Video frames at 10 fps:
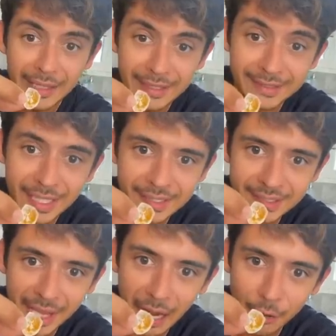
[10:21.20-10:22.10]
c'est ah,
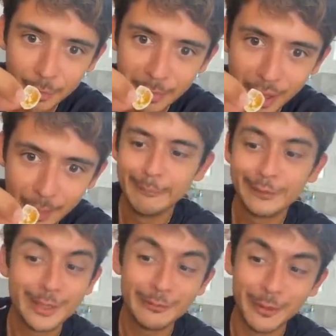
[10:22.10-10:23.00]
ça le blob
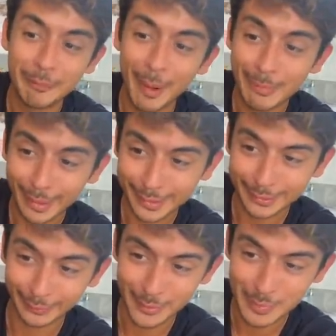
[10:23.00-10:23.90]
Tu me fais pas peur, t'es
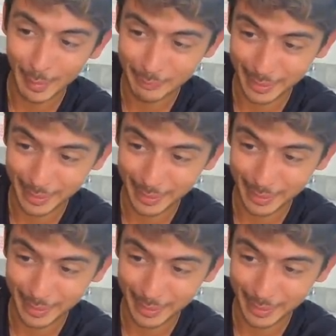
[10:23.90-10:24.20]
sur du papier